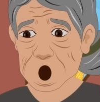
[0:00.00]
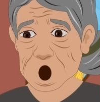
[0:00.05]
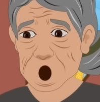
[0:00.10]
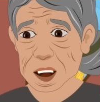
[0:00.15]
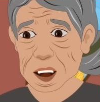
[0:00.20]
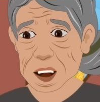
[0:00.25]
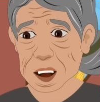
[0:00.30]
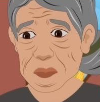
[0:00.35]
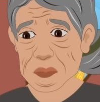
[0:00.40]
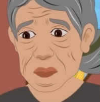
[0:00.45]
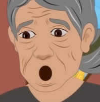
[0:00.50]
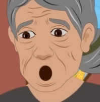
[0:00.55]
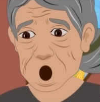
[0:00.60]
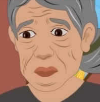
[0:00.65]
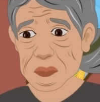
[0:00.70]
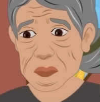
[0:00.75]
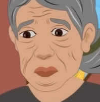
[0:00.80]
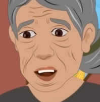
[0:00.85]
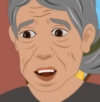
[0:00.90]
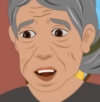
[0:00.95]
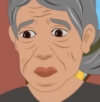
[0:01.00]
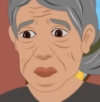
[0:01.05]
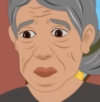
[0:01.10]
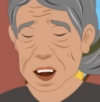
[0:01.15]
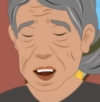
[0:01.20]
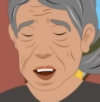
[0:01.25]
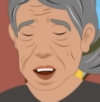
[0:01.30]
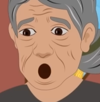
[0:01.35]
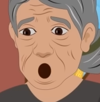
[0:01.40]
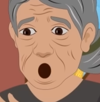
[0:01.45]
Ê hát ấy
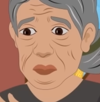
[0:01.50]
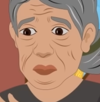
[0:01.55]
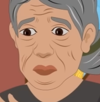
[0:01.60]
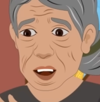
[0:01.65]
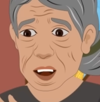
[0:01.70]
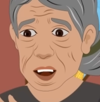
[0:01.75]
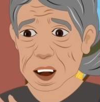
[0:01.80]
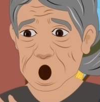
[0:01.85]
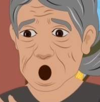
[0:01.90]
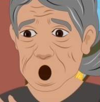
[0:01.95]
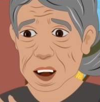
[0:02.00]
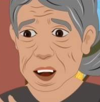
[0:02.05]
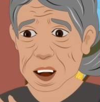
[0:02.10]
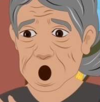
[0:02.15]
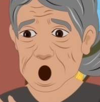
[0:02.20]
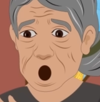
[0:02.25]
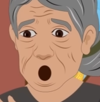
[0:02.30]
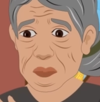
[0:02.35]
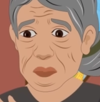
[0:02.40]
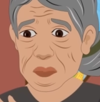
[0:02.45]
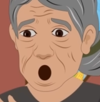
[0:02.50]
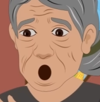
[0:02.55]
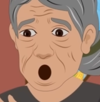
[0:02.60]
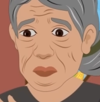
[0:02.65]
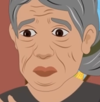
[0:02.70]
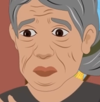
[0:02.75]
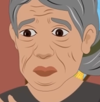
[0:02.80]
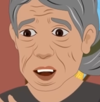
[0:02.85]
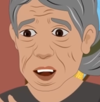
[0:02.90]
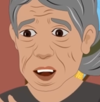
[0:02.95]
có bộ anh dây tăng sở say
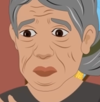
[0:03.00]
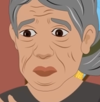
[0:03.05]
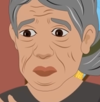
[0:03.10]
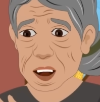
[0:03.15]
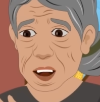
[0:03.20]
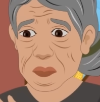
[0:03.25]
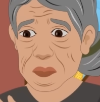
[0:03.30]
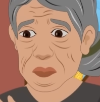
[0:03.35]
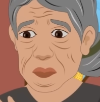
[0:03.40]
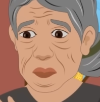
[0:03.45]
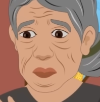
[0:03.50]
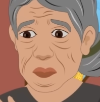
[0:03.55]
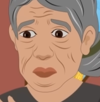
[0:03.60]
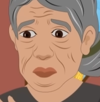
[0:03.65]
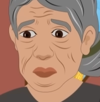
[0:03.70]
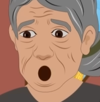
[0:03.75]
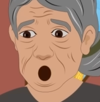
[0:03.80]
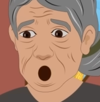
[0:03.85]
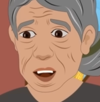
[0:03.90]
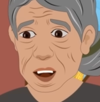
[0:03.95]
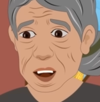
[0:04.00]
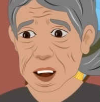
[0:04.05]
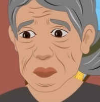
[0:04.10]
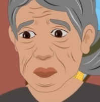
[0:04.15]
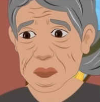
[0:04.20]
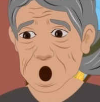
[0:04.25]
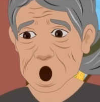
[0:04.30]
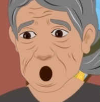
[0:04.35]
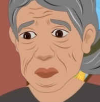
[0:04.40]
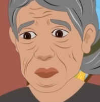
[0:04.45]
có đặc nịa bạp đi ta
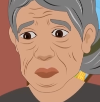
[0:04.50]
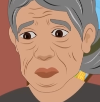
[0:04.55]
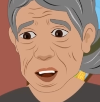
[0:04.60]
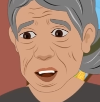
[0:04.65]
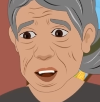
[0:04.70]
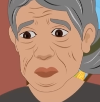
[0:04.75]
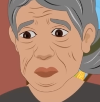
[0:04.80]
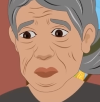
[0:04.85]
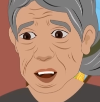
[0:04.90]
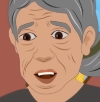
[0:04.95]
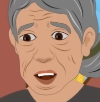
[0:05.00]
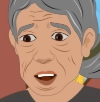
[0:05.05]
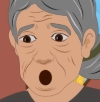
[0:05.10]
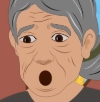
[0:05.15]
miên riêng ấy tớ.